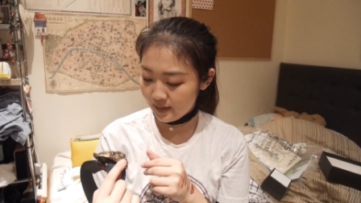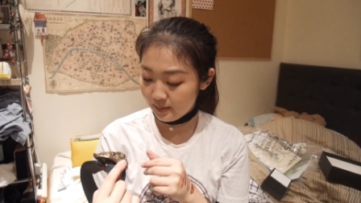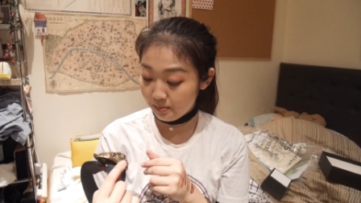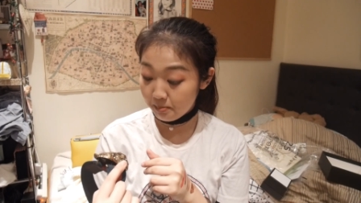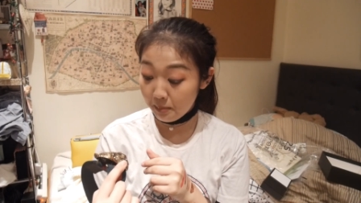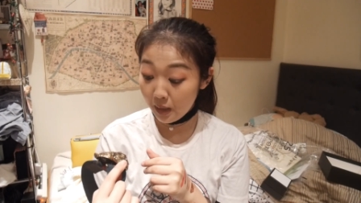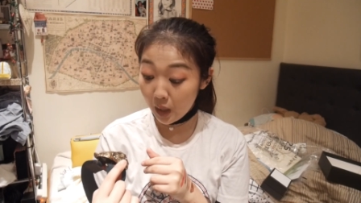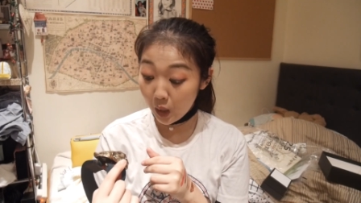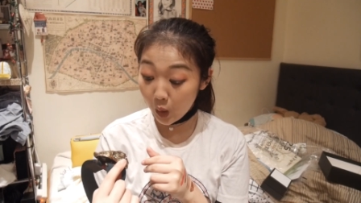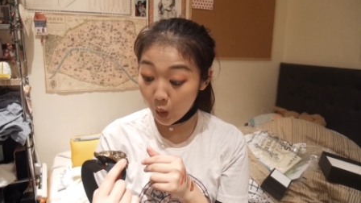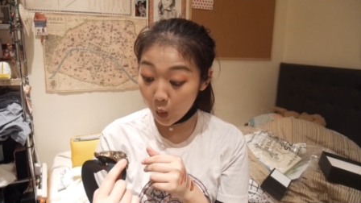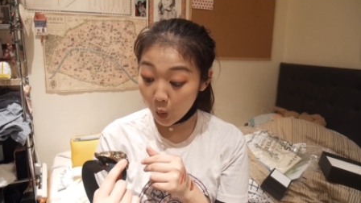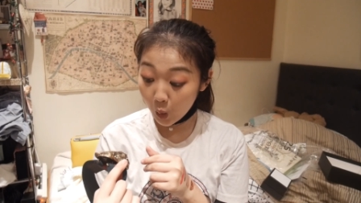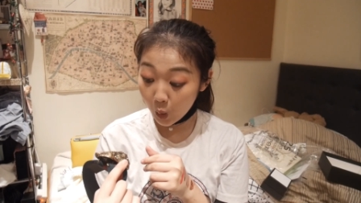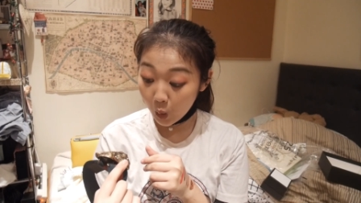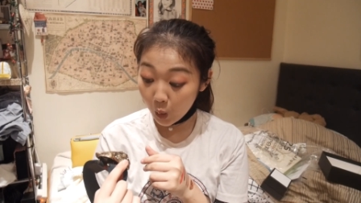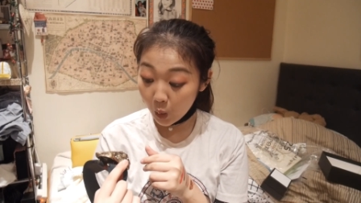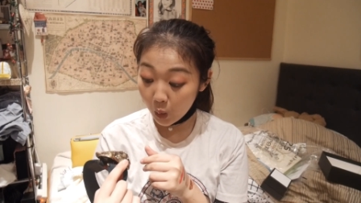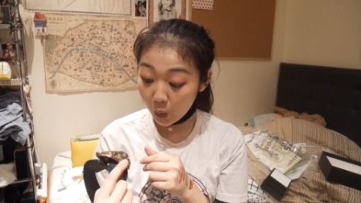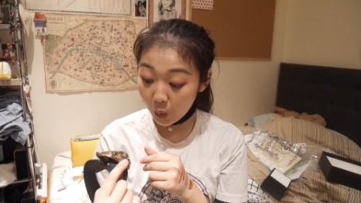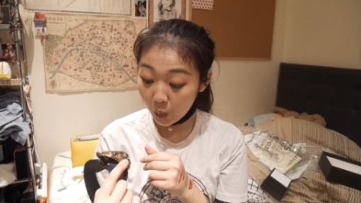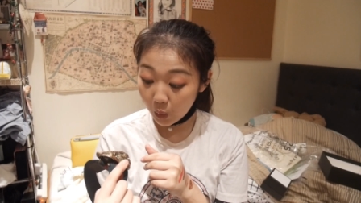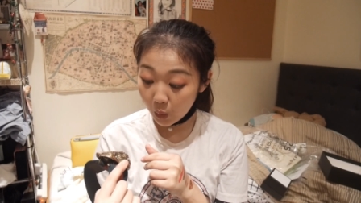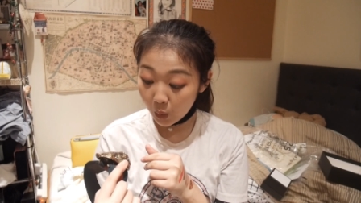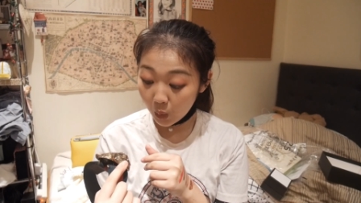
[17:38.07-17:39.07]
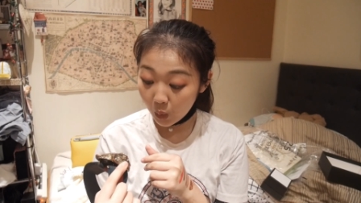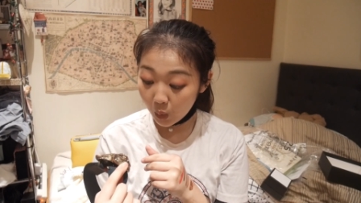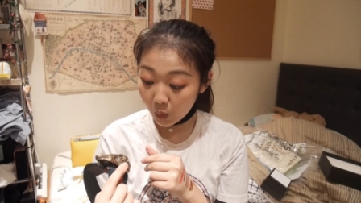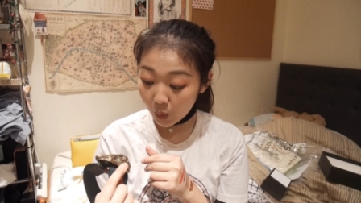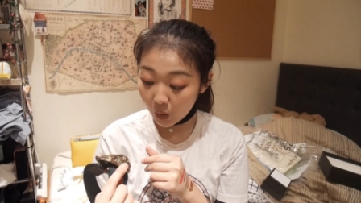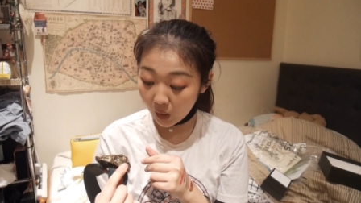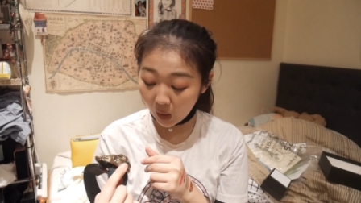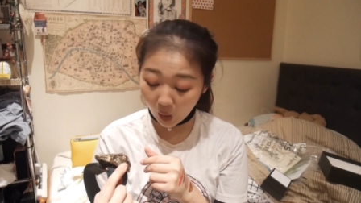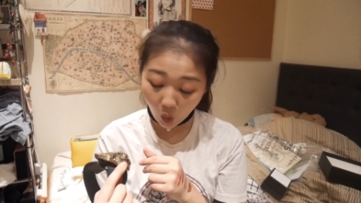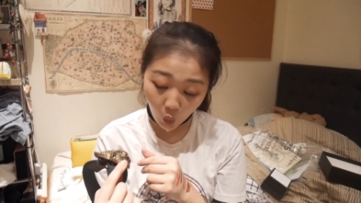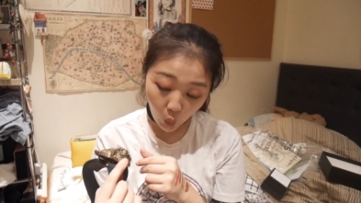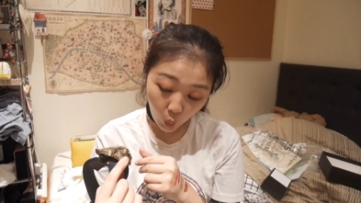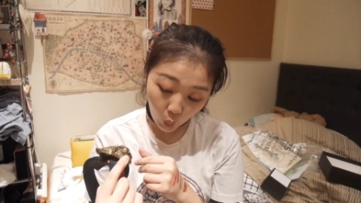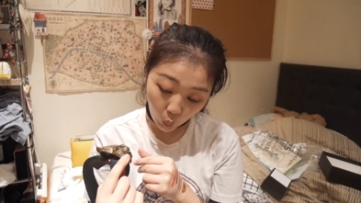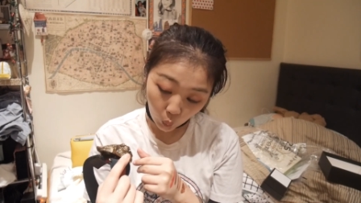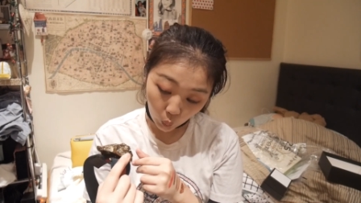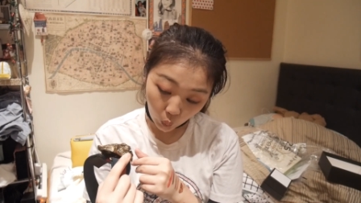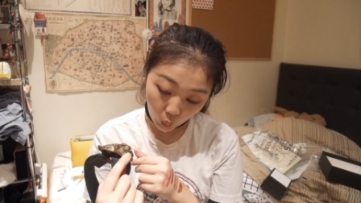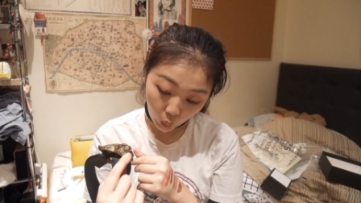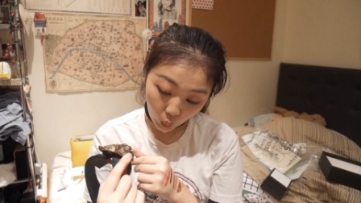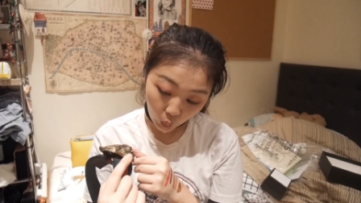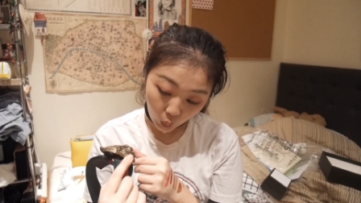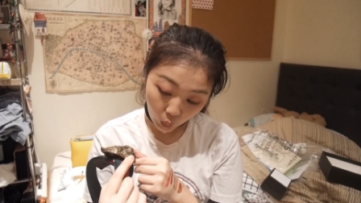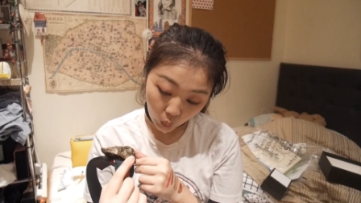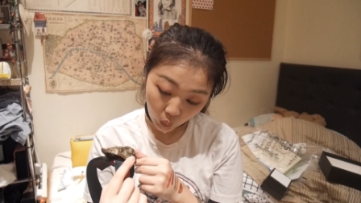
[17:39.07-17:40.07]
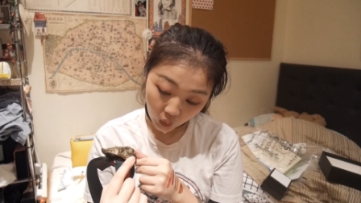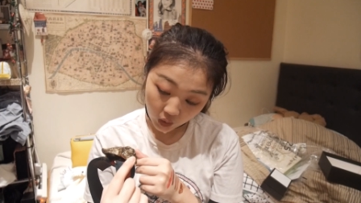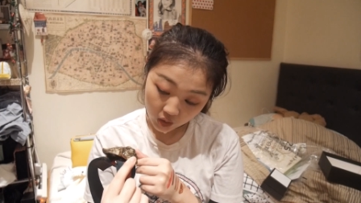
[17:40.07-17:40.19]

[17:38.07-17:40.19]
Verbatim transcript: 猫，老虎。